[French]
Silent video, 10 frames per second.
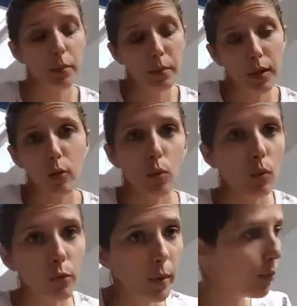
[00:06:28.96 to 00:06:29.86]
j'aime bien le
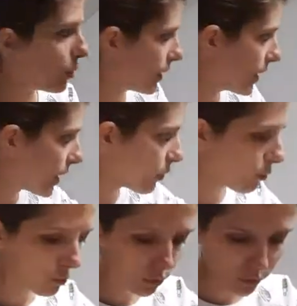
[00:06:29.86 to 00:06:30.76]
rose, même pour les garçons,
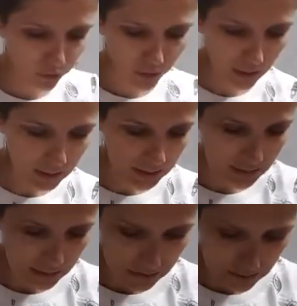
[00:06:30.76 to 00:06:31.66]
donc euh, voilà.
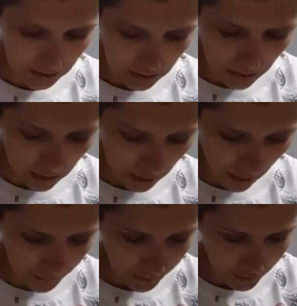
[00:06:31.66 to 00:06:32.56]

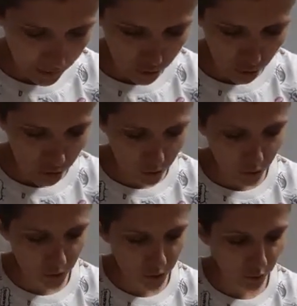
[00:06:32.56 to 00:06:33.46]
Après,
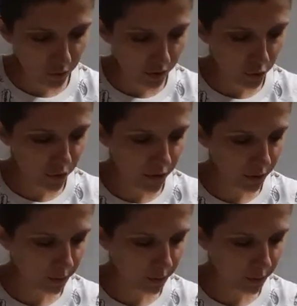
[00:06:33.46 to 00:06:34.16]
j'ai trouvé ceci.